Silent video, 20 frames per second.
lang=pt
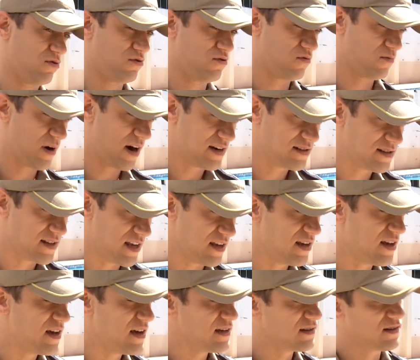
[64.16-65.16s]
que um mar
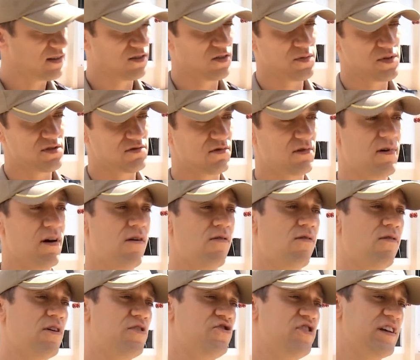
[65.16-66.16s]
tem. Então não misturou
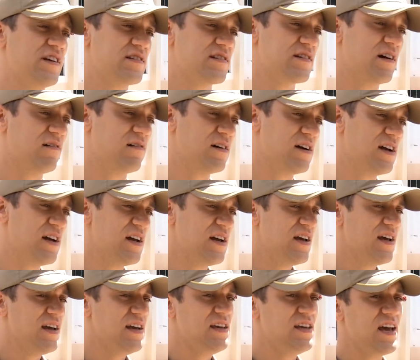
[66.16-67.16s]
álcool com a direção.
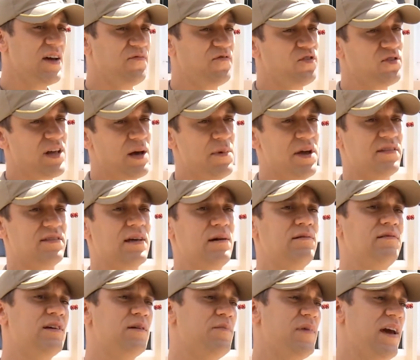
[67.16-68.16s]
E é
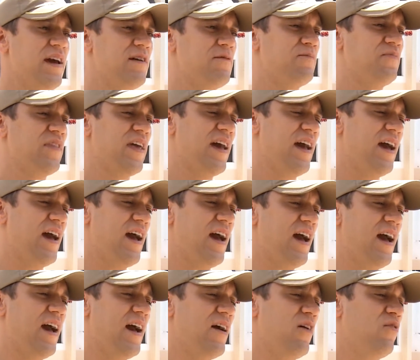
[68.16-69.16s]
fundamental também
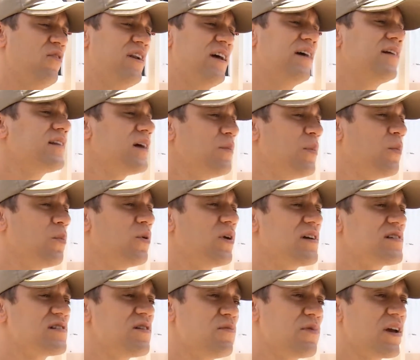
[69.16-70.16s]
é, orientar a
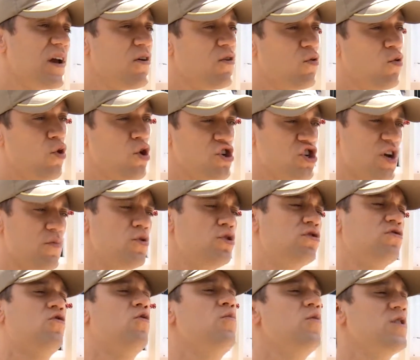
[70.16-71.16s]
população, porque hoje é
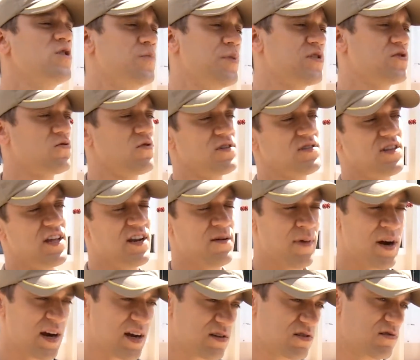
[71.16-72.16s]
muito comum as pessoas terem
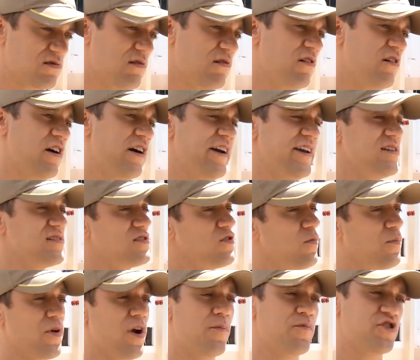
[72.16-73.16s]
embarcações, ter
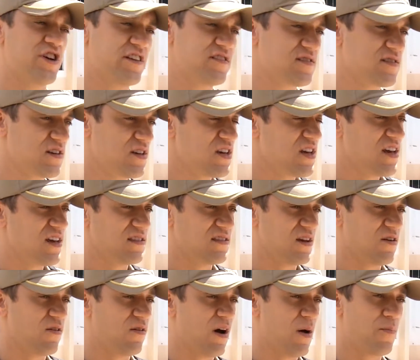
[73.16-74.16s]
o próprio jet ski,
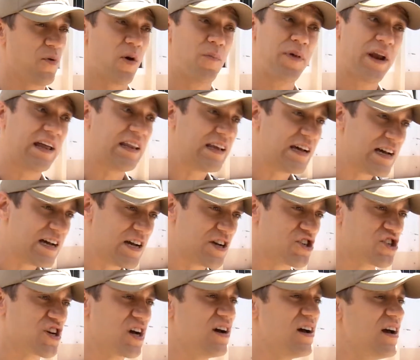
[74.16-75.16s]
ter a própria
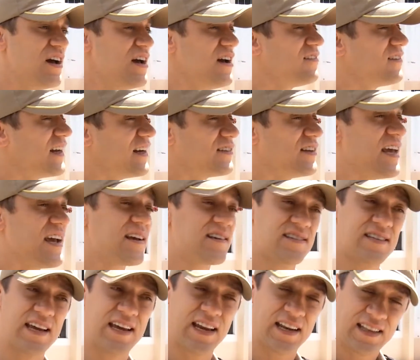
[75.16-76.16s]
lancha. Então ela tem que
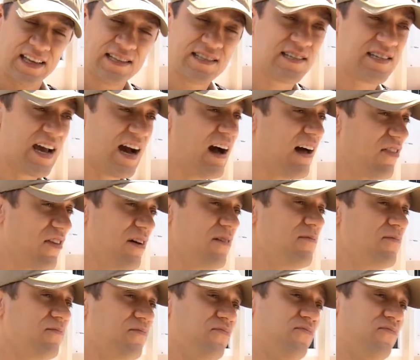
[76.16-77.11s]
ser credenciada.